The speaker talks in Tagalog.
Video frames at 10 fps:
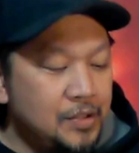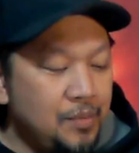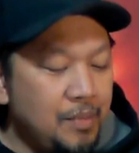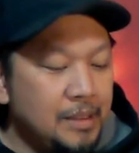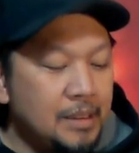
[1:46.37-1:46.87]

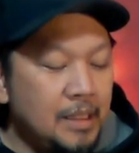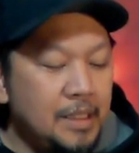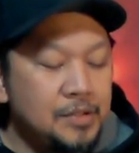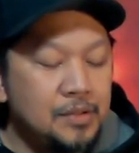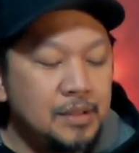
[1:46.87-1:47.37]
So, yung
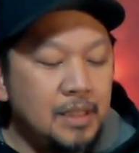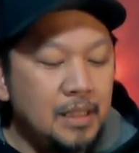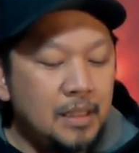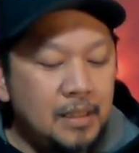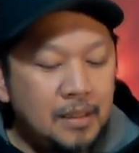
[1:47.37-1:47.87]
ventilation
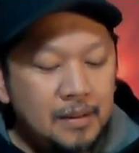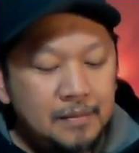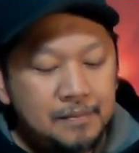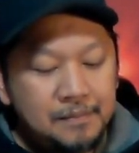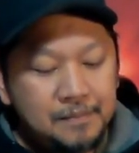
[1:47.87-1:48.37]
niya,
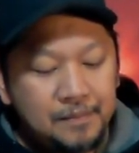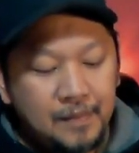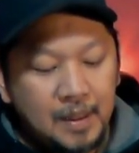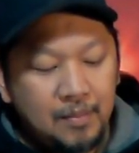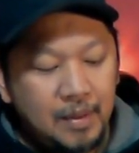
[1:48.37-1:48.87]
um,
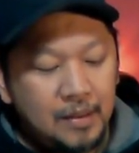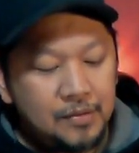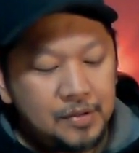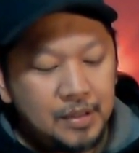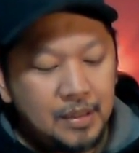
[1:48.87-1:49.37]

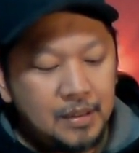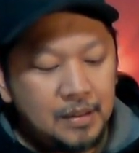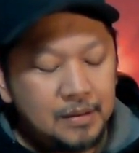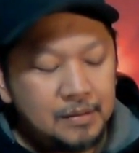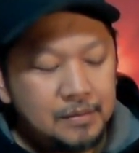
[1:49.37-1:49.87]
meron
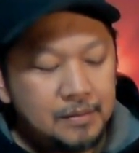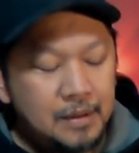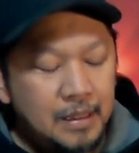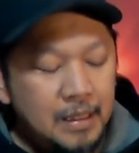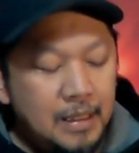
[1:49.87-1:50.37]

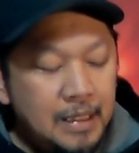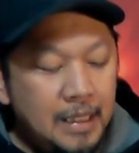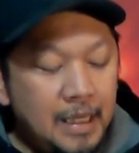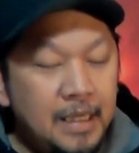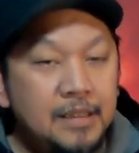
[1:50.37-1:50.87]
siyang
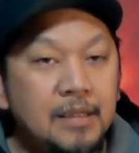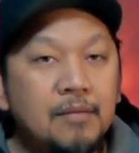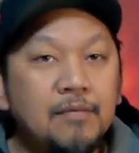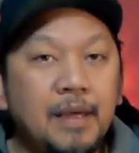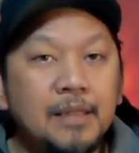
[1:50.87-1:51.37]

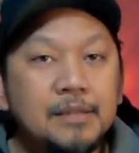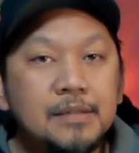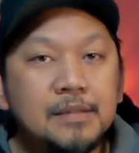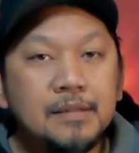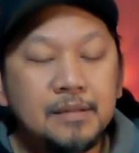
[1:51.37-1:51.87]
18
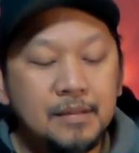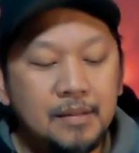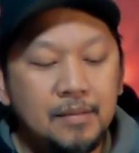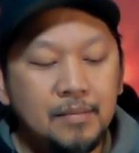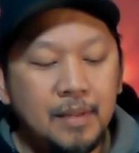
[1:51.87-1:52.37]
vents.
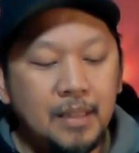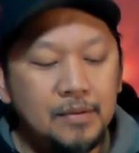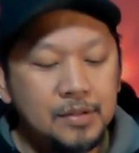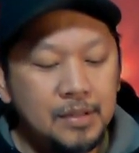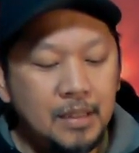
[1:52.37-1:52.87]

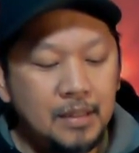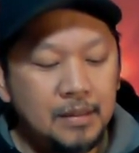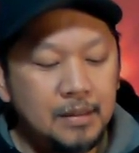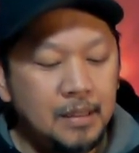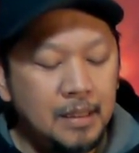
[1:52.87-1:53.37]
Meron
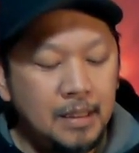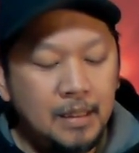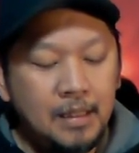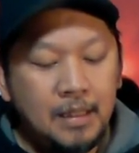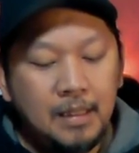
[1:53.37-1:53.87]
siyang
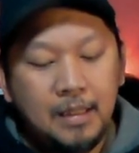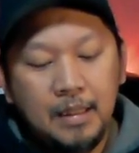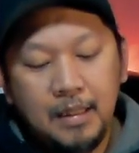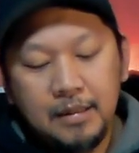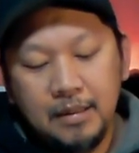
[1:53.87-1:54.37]

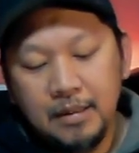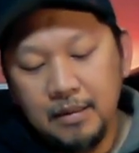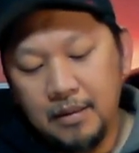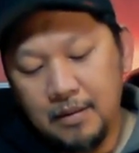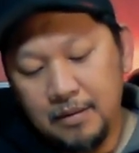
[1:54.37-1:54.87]

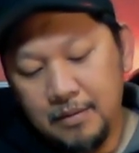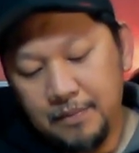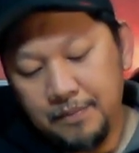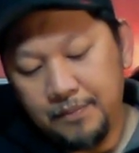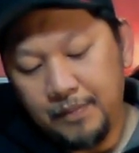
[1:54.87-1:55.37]
18 uh,
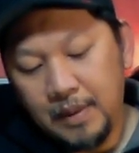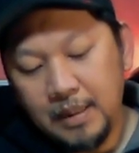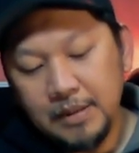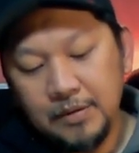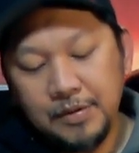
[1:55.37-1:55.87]

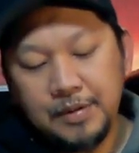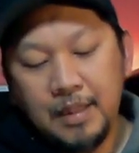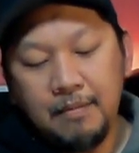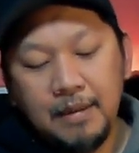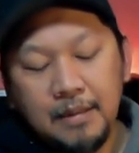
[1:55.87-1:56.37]
So
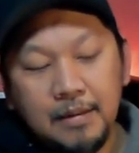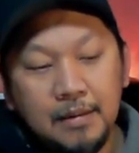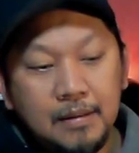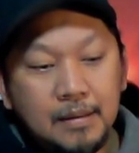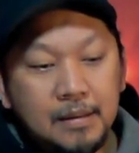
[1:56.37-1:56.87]

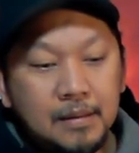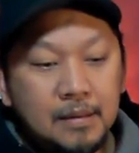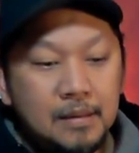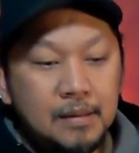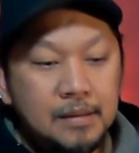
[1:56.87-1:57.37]
seven,
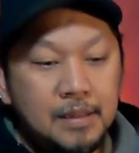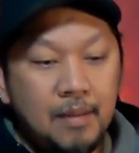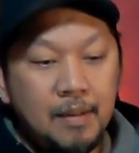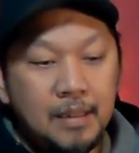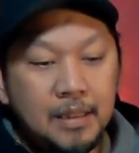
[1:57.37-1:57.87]

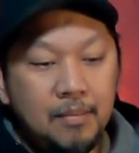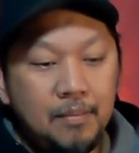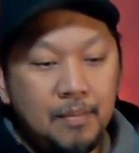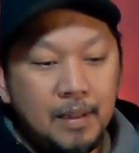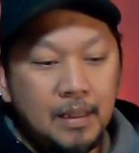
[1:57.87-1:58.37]
seven at the
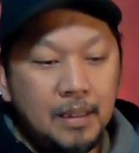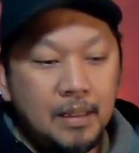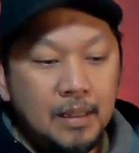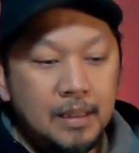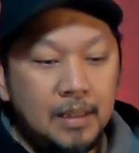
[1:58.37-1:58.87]

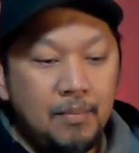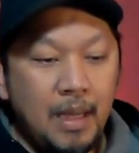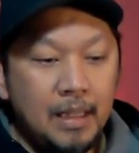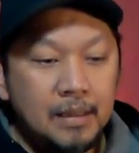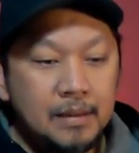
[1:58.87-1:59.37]
uh, at the
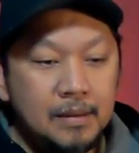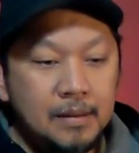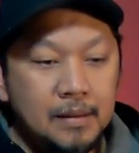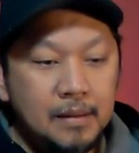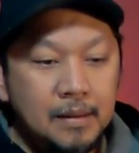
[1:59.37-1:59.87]
back,
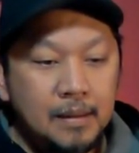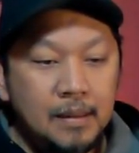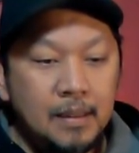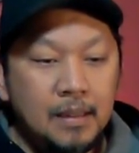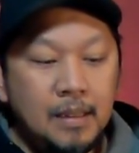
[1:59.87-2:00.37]

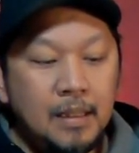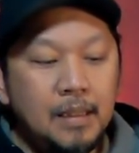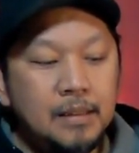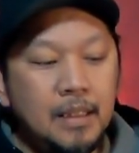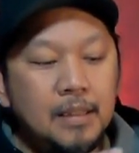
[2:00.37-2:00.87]

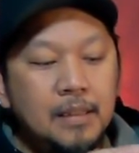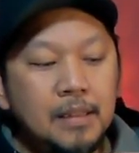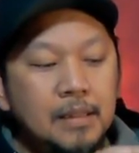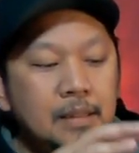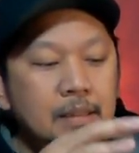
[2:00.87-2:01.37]
and then